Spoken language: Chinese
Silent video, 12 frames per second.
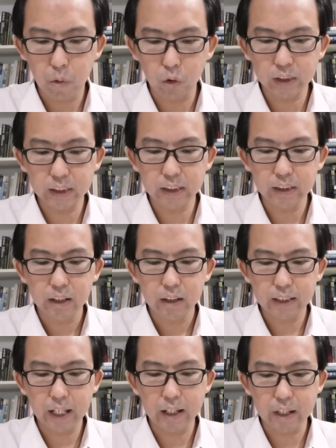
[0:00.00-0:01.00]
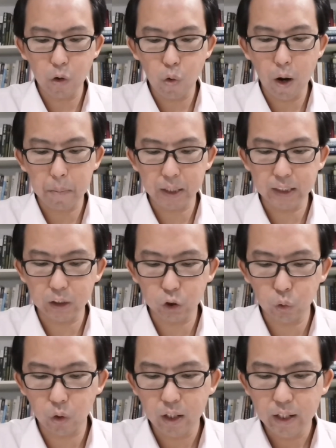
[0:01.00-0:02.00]
莫西在耶和华面前
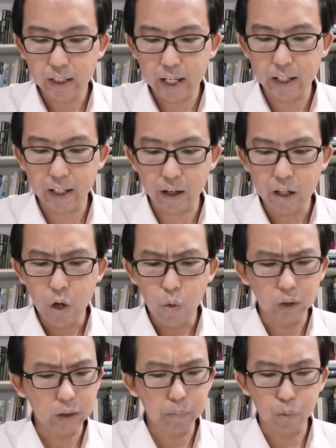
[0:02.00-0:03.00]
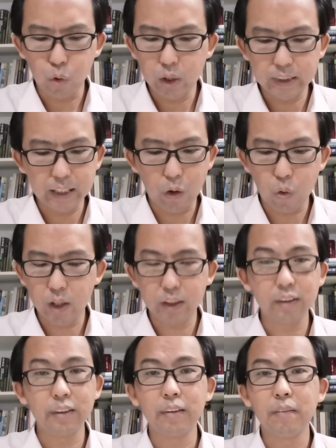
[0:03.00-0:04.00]
说：“看呐，我是不会讲话
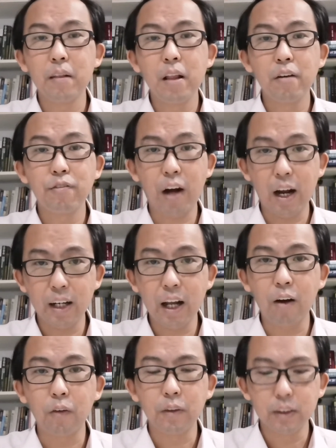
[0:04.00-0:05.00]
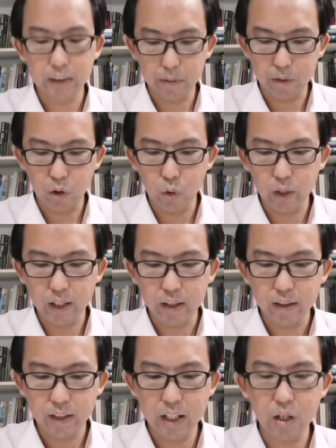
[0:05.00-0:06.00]
的人，法老怎么会
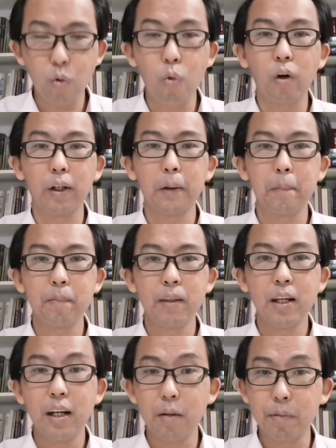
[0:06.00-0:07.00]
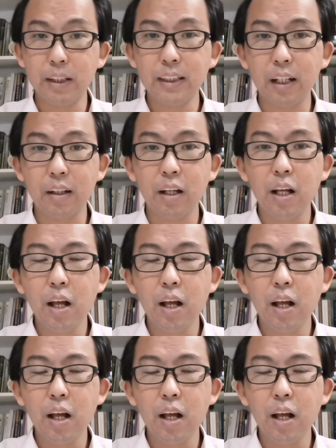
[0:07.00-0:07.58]
听我呢？”很明显，